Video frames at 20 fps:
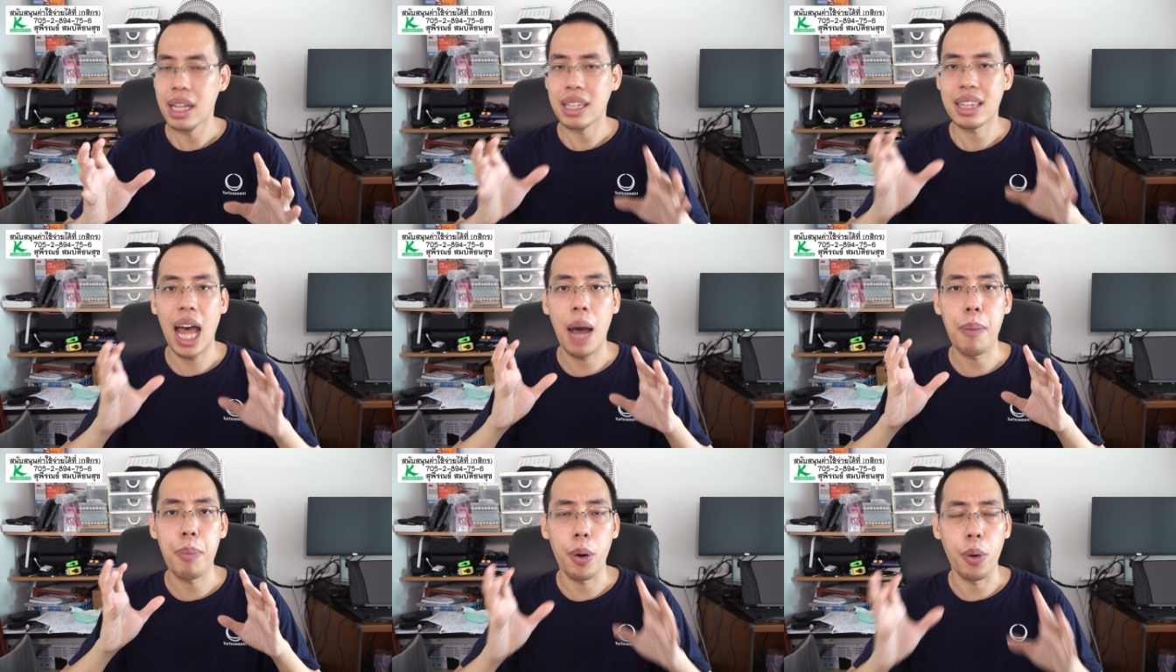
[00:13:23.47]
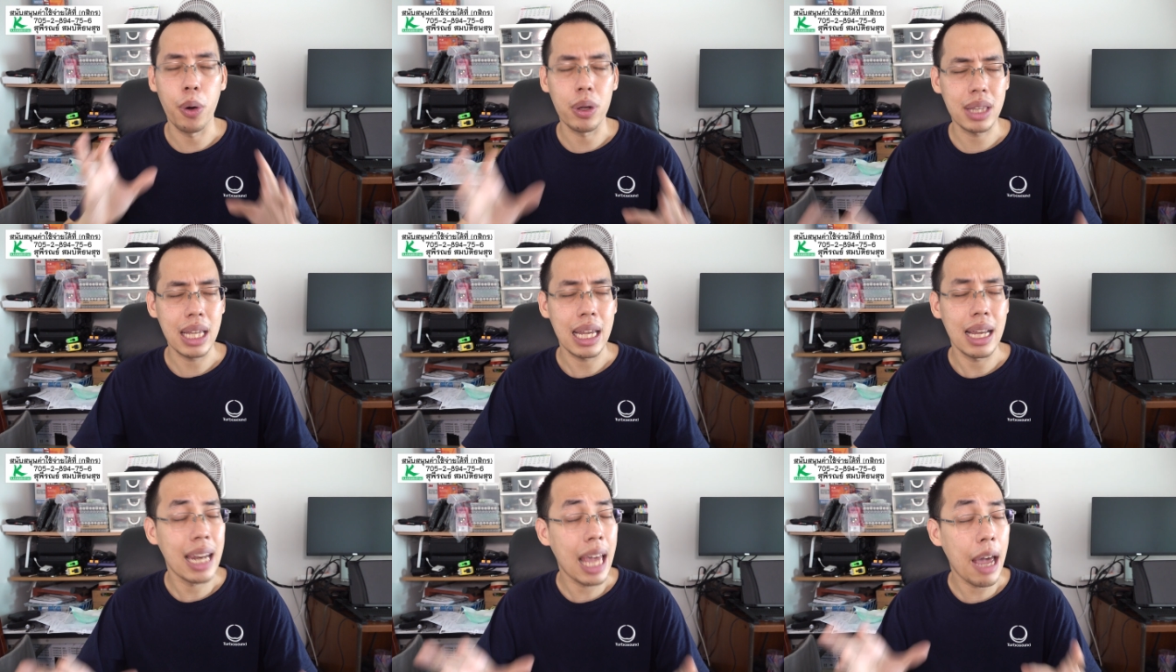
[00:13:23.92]
ตามปก
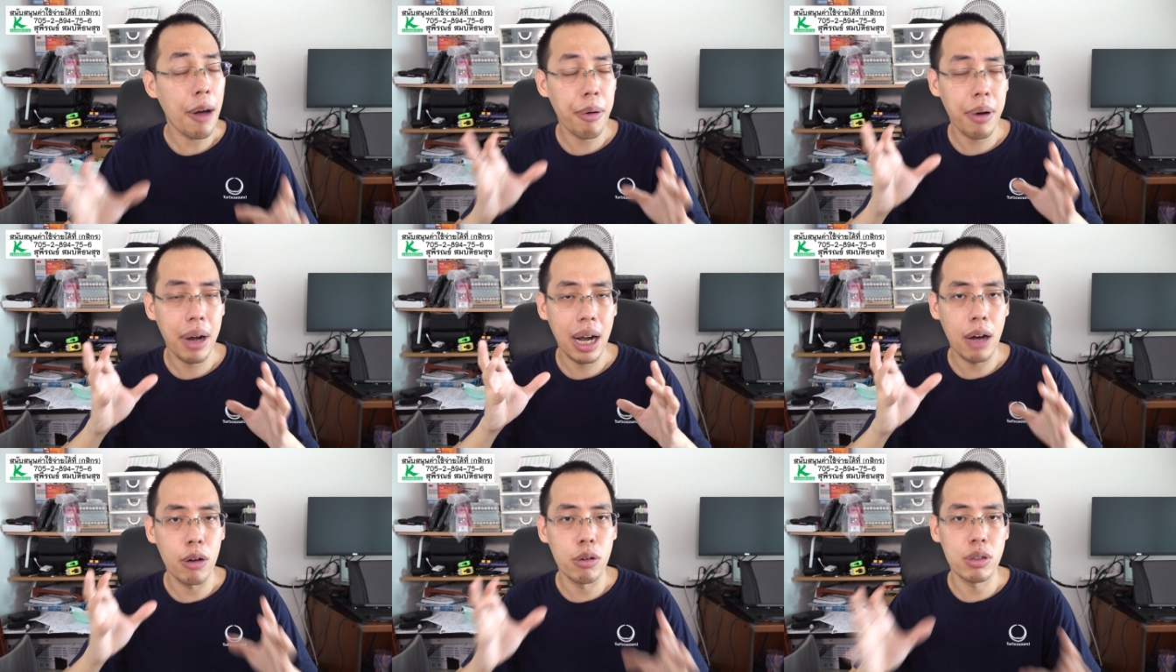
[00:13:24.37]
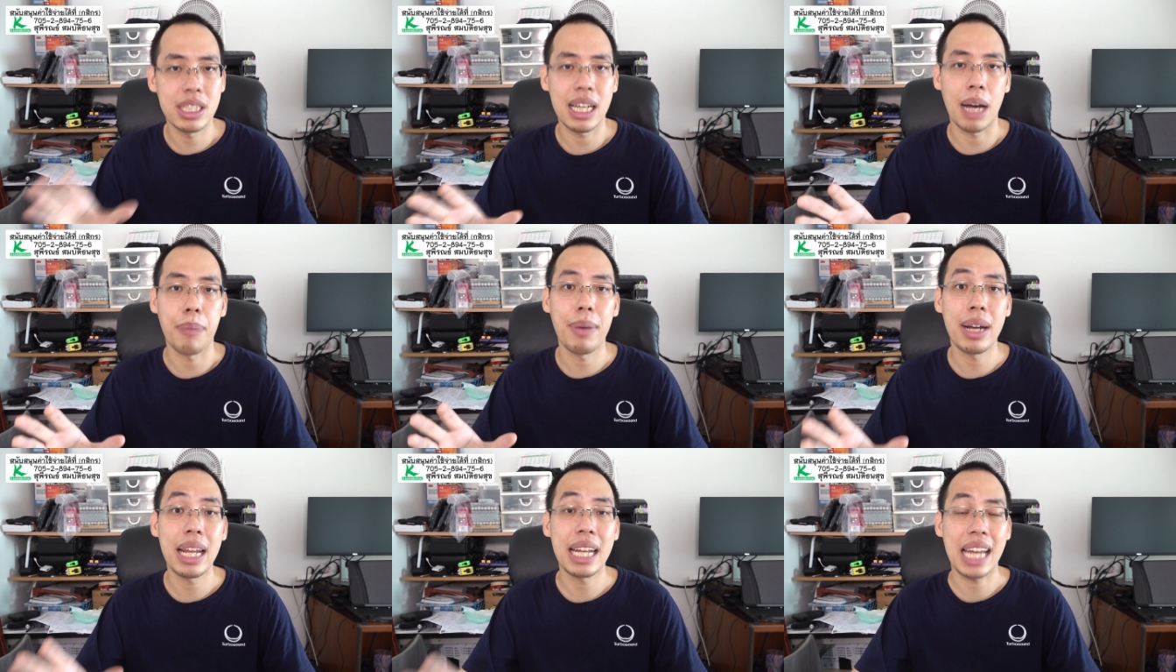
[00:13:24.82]
ติแล้วเราจะ
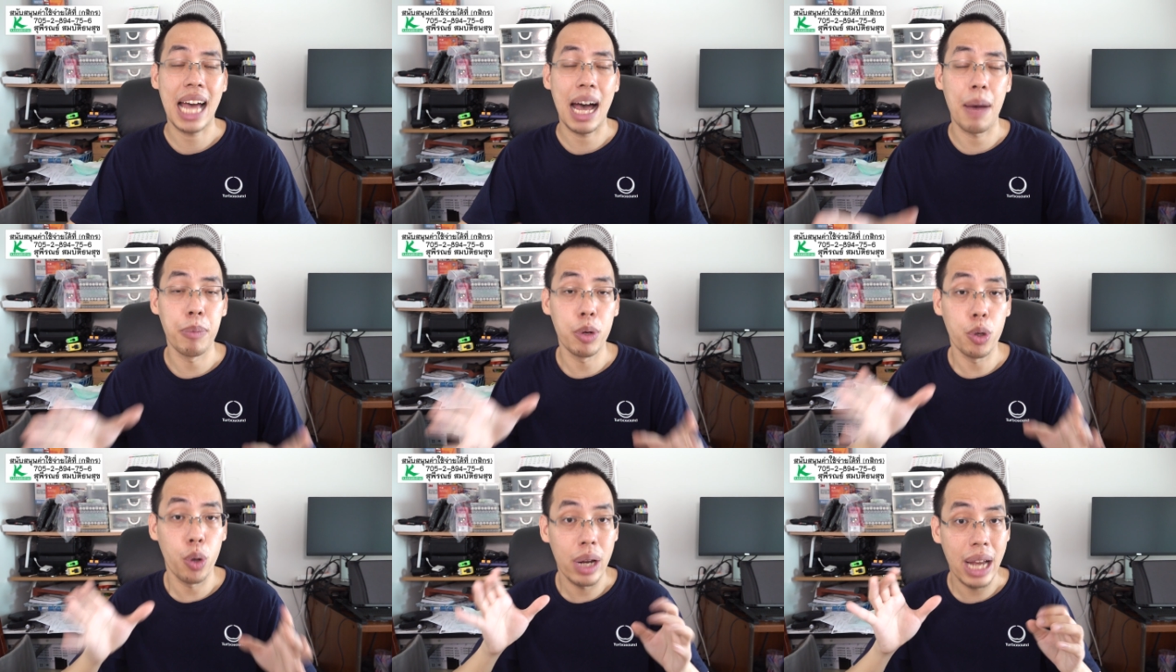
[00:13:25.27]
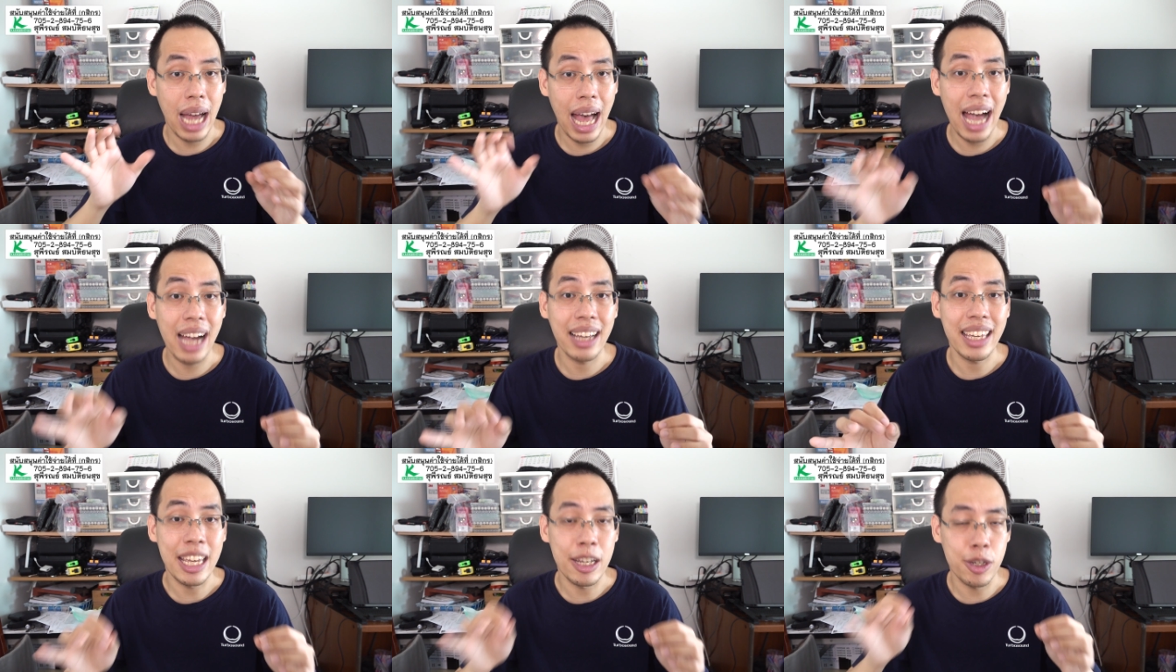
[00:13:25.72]
ไม่ได้ทำโดยอ้า
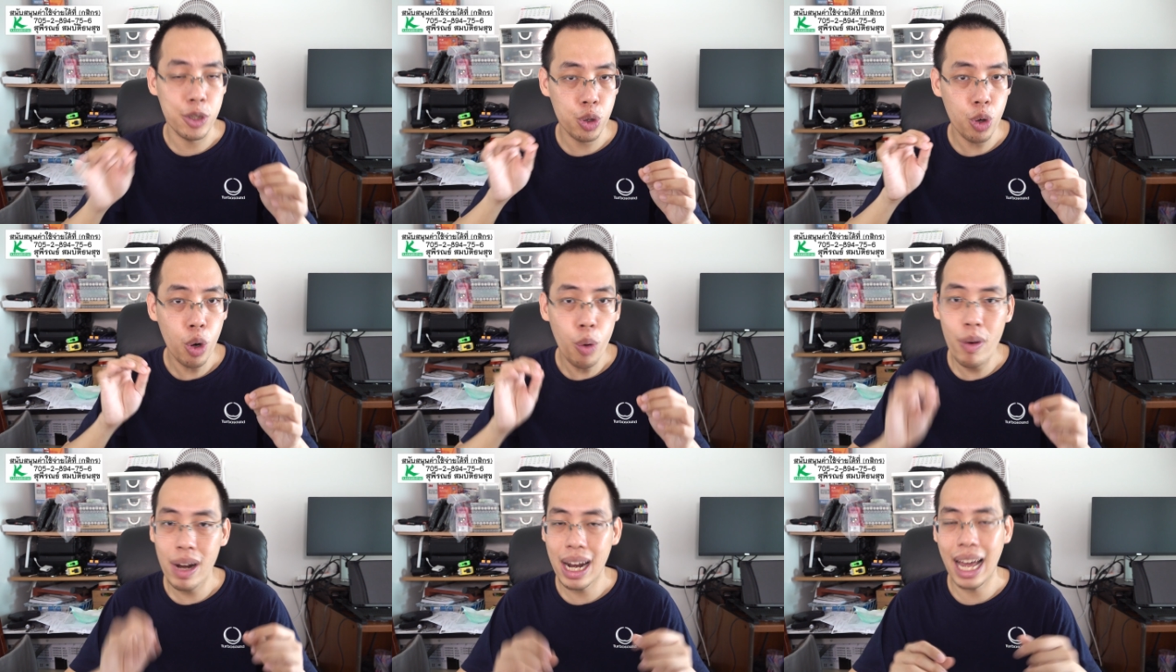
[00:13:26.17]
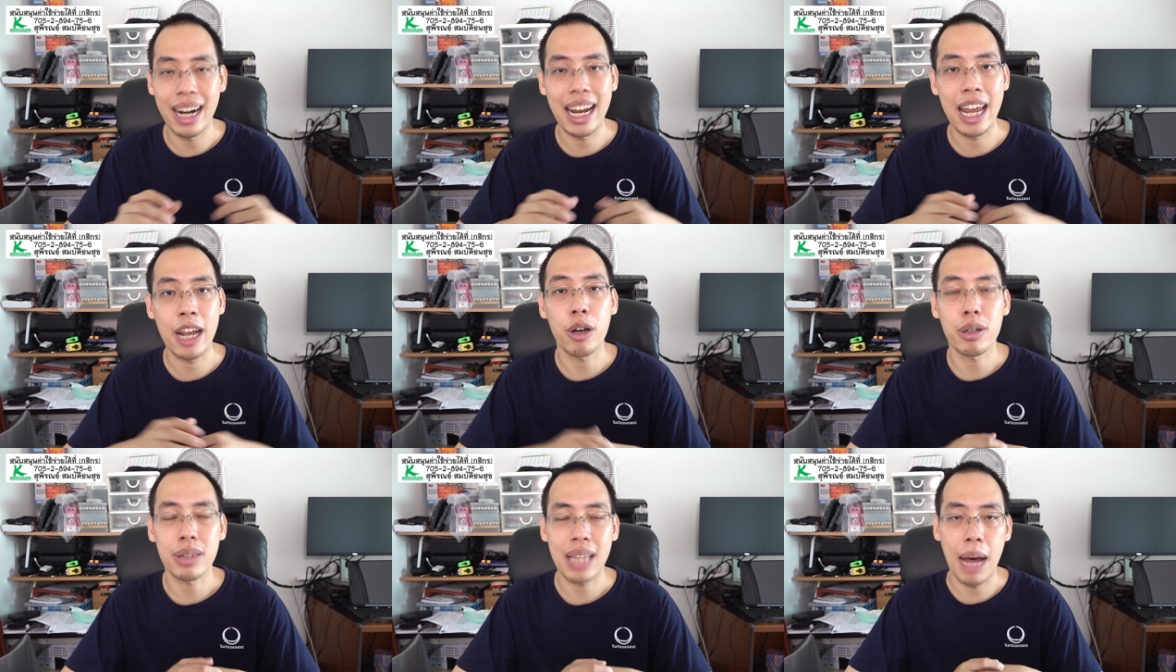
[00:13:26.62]
งอิงช่วงเวลาใด
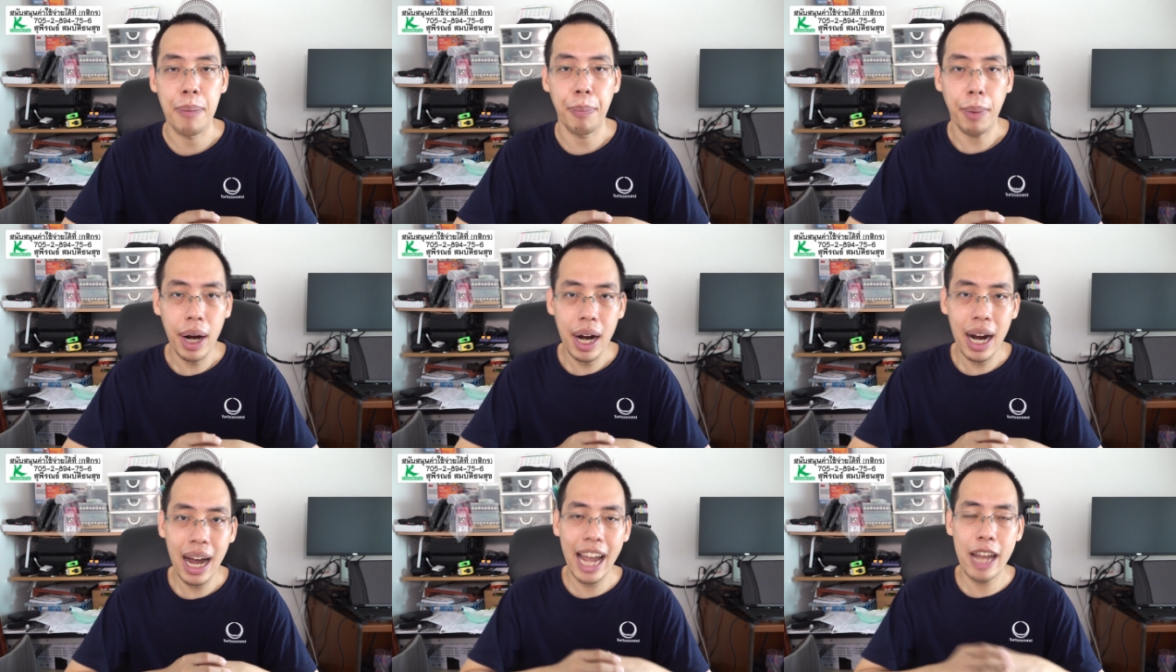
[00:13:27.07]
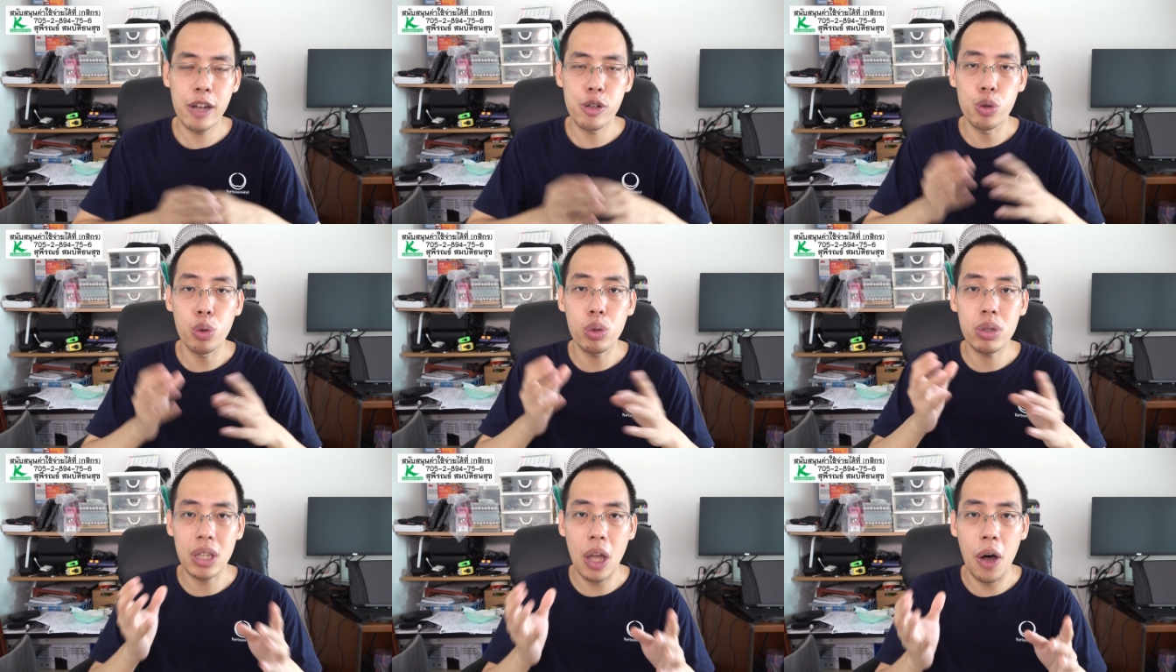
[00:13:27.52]
ก็ตามเพื่อให้ทุก